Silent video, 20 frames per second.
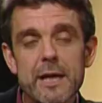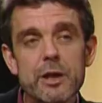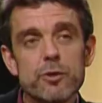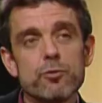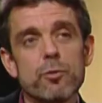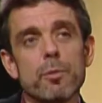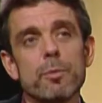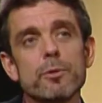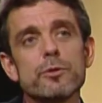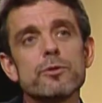Et je
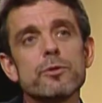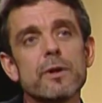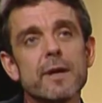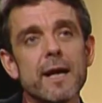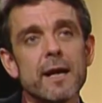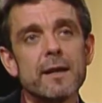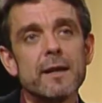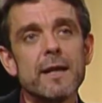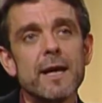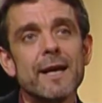vous propose de
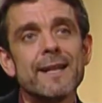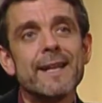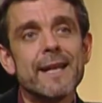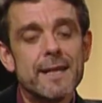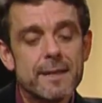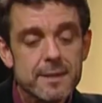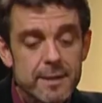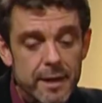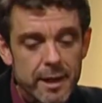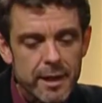regarder un
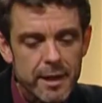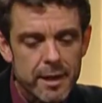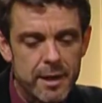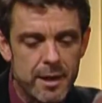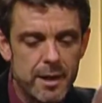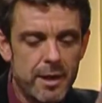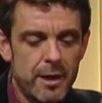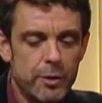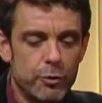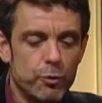extrait
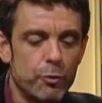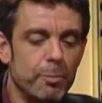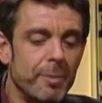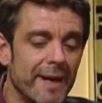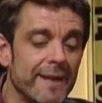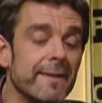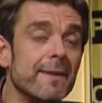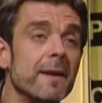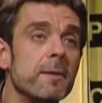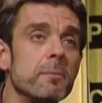de
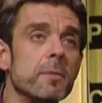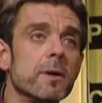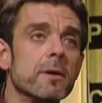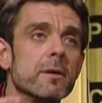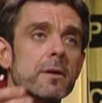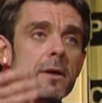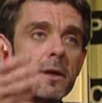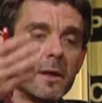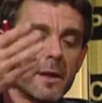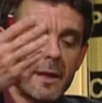Baptême,
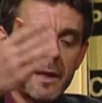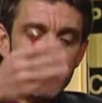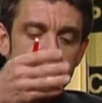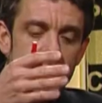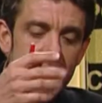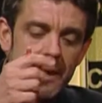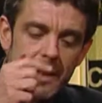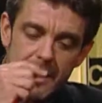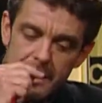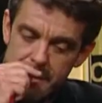qui a
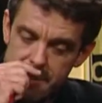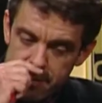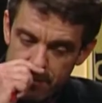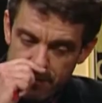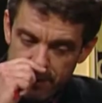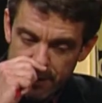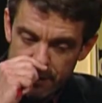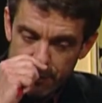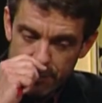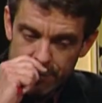été réalisé en
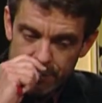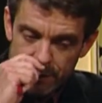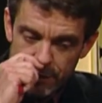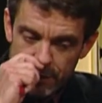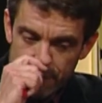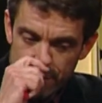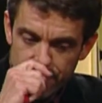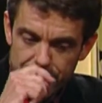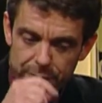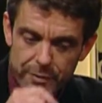
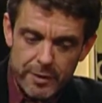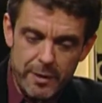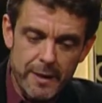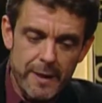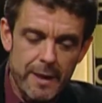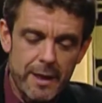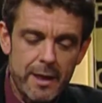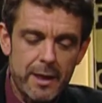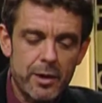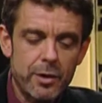89
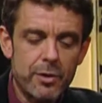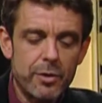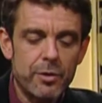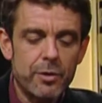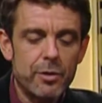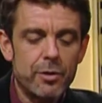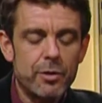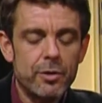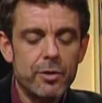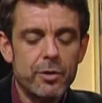
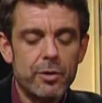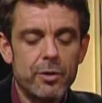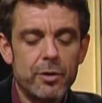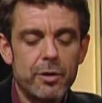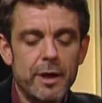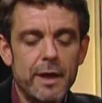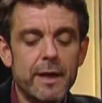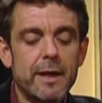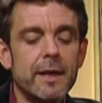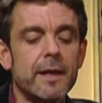euh,
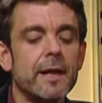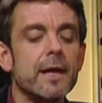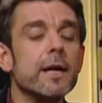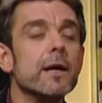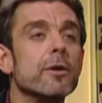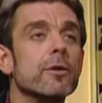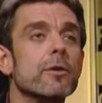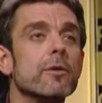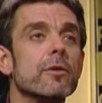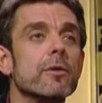et qui
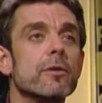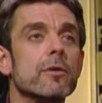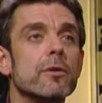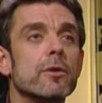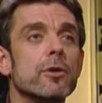est, euh,